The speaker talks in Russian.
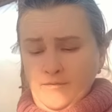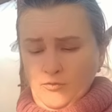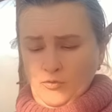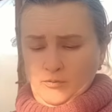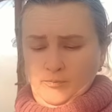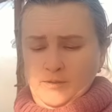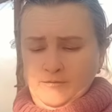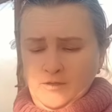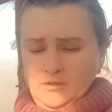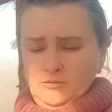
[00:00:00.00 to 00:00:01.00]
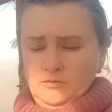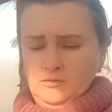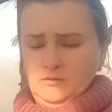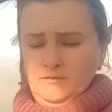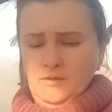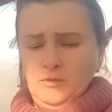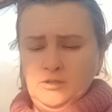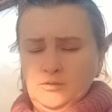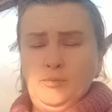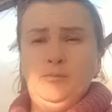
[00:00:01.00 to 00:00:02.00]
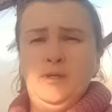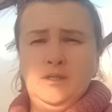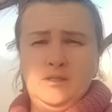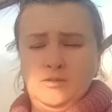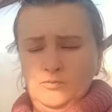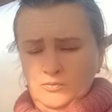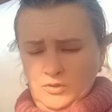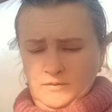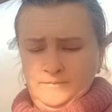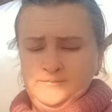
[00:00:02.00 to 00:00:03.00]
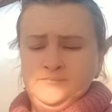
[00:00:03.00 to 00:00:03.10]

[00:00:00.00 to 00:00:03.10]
Но по факту вам этот побег не нужен.